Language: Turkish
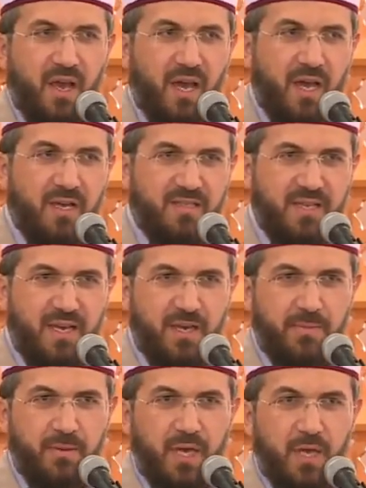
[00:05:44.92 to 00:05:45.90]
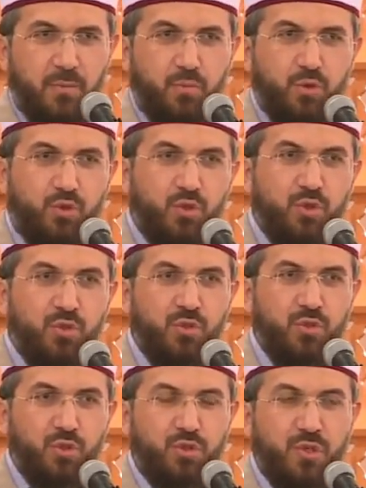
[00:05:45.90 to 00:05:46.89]
Ahzab
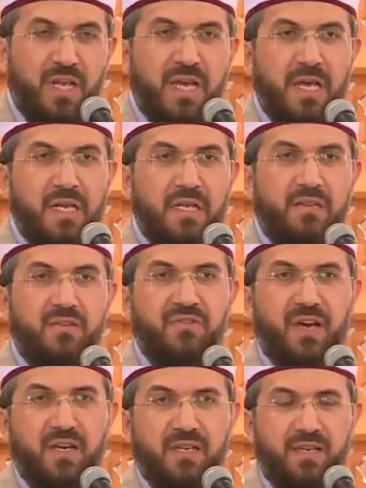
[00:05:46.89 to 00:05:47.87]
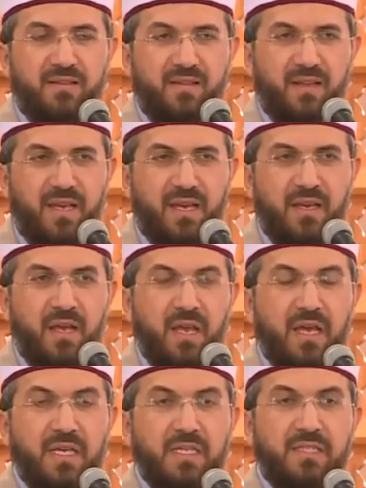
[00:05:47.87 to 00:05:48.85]
bütün güçler ittifak ettiler.
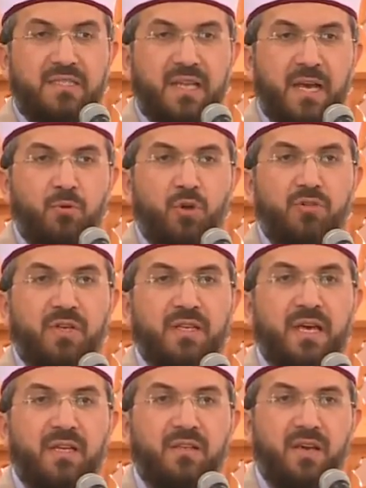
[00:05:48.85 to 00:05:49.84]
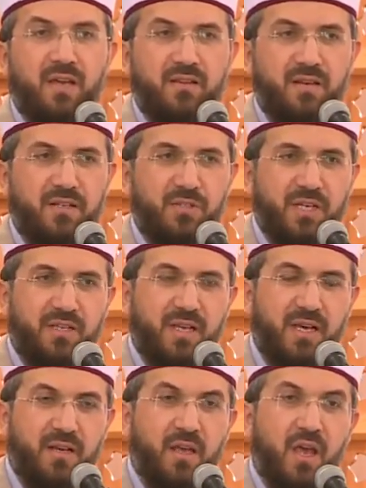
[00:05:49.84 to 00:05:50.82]
İslam'ı ortadan
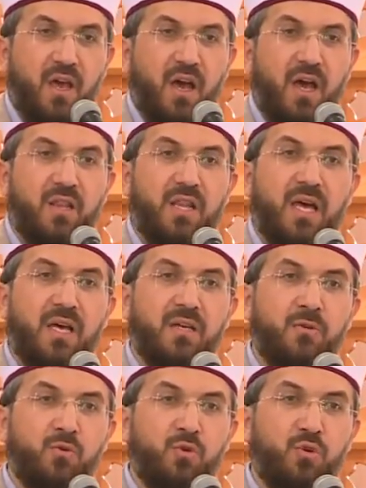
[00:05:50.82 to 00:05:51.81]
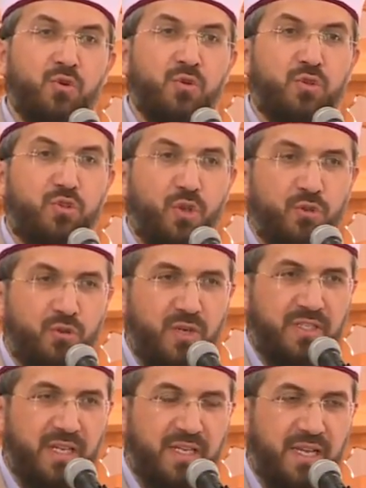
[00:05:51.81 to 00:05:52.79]
kaldıracaklar. Allah'ın nurunu
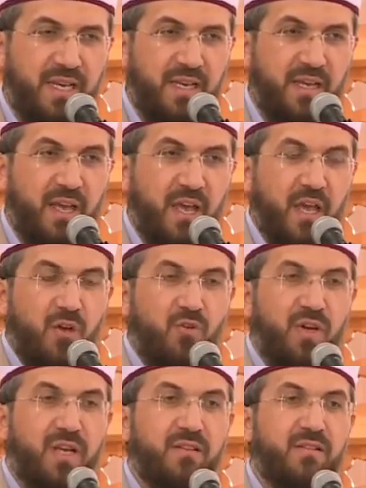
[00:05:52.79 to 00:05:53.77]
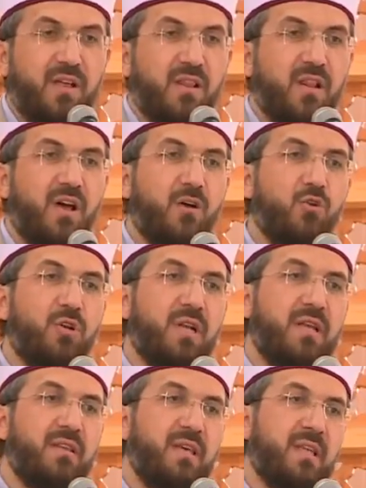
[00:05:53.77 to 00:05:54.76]
söndürecekler. وَرَدَّ اللّٰهُ
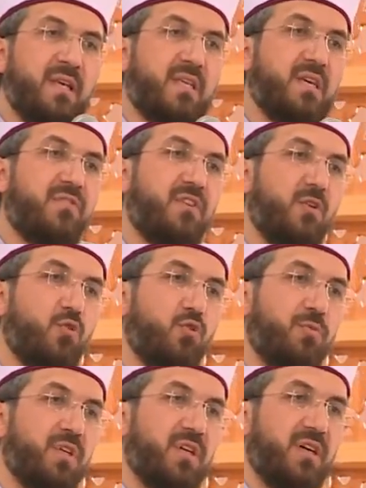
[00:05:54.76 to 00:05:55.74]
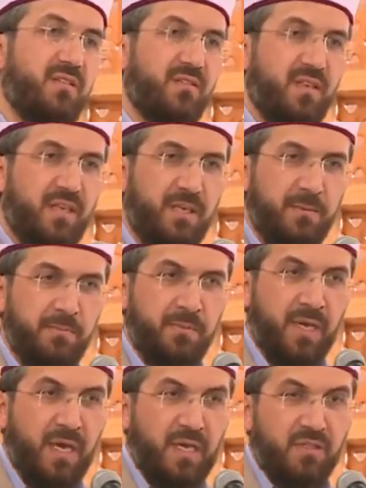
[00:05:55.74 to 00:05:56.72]
الَّذ۪ينَ كَفَرُوا بِغَيْظِهِمْ
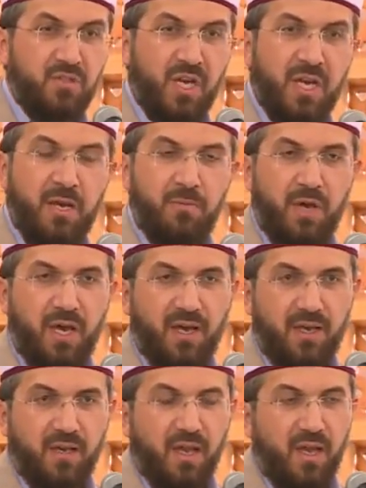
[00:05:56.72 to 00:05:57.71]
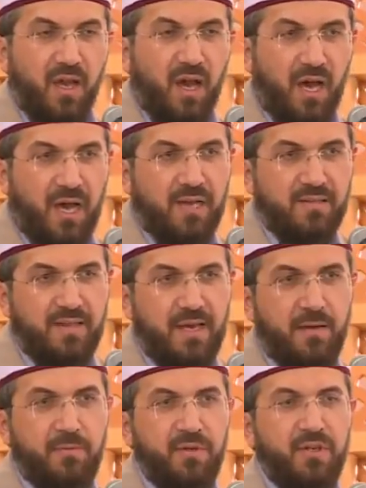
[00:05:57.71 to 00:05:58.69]
Cenab-ı Hak
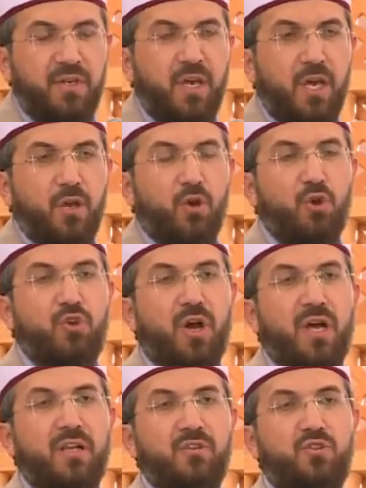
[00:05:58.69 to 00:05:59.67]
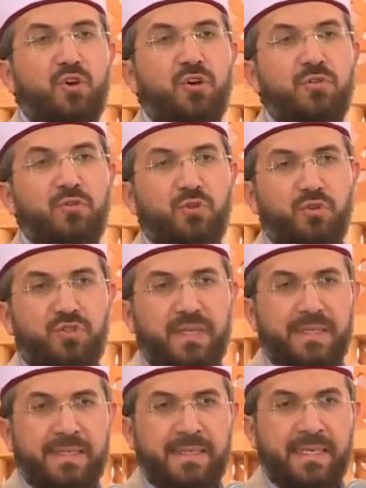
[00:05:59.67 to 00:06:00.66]
ahzabı, o koalisyon
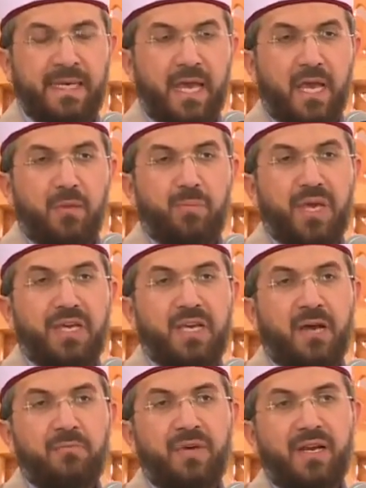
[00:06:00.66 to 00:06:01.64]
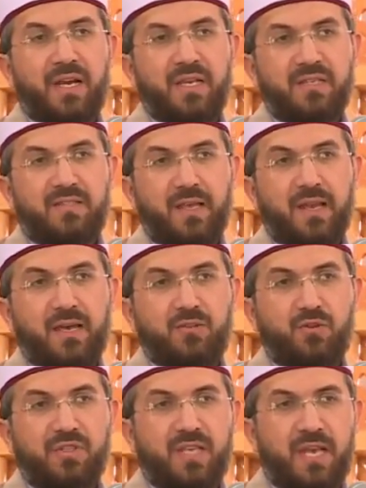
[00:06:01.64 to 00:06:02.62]
güçlerini Peygamber
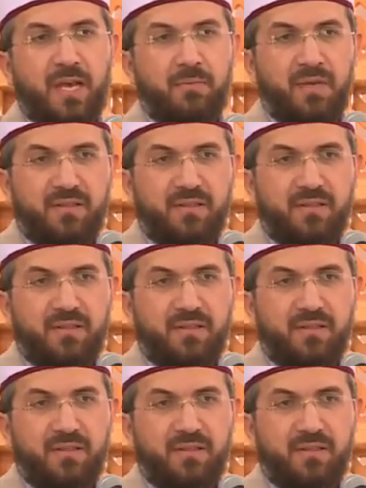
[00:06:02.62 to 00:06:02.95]
aleyhissalatu vesselam